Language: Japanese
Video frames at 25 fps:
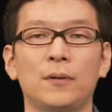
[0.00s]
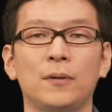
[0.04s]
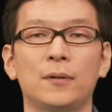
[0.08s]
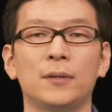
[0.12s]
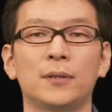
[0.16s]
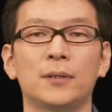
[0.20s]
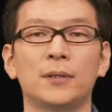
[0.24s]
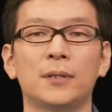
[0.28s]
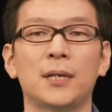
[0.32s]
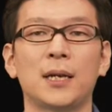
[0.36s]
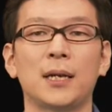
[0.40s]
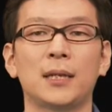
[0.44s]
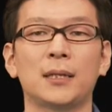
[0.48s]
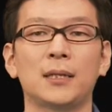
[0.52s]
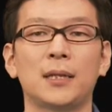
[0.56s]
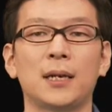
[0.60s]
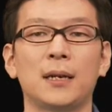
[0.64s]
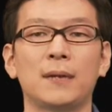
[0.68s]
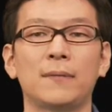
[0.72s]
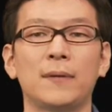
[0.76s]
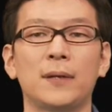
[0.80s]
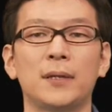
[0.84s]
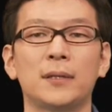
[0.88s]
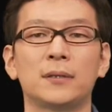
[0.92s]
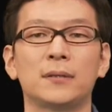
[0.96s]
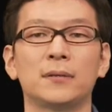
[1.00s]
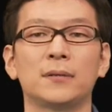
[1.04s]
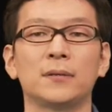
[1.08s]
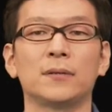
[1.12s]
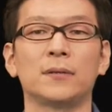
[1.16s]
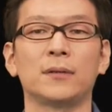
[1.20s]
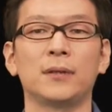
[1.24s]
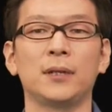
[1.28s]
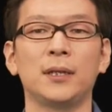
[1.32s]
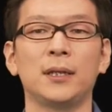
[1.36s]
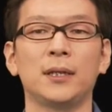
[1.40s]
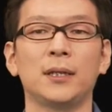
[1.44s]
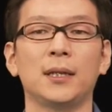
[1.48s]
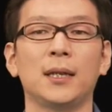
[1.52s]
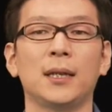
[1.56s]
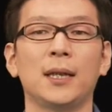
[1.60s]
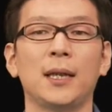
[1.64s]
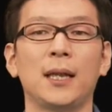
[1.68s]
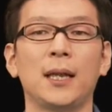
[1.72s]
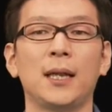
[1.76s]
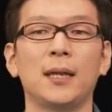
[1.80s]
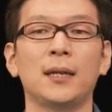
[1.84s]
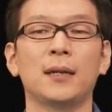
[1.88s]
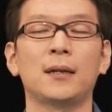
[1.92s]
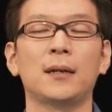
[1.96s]
ユーザーインターフェースにより
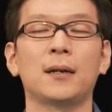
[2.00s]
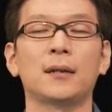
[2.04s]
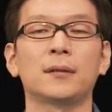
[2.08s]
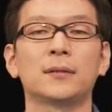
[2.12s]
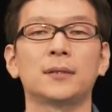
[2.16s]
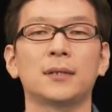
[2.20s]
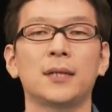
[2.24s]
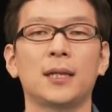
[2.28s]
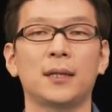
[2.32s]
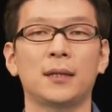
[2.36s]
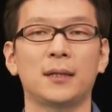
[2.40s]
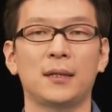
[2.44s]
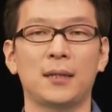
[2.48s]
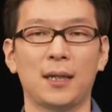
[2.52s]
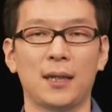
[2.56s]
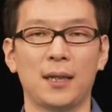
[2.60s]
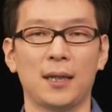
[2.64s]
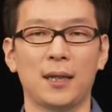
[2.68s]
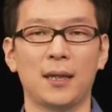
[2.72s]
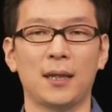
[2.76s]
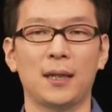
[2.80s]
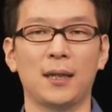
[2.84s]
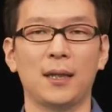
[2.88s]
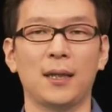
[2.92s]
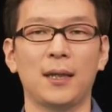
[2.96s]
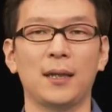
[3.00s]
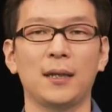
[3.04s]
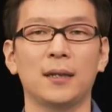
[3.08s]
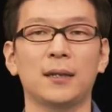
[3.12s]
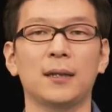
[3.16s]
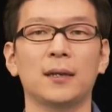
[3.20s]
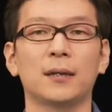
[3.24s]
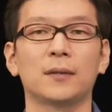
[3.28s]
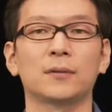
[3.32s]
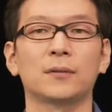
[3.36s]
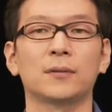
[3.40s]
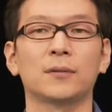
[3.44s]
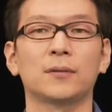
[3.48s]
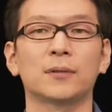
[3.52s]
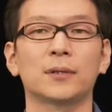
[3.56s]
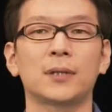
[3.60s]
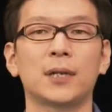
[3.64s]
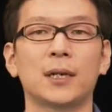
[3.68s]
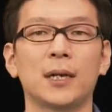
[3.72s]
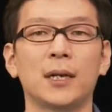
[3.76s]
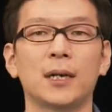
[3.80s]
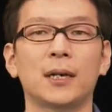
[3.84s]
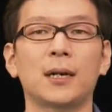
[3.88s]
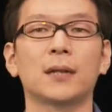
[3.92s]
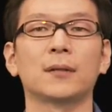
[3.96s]
遠隔設定、遠隔操
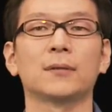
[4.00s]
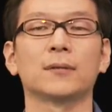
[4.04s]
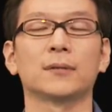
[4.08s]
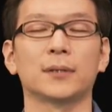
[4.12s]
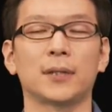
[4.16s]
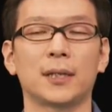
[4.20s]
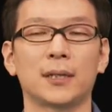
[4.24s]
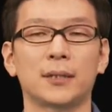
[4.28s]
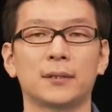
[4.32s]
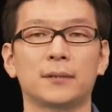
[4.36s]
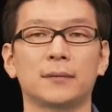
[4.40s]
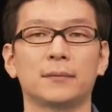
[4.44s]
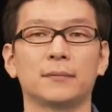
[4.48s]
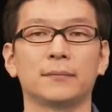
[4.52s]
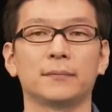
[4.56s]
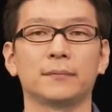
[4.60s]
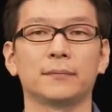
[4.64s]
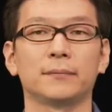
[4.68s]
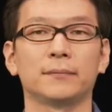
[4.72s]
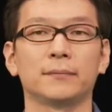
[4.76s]
作が可能です。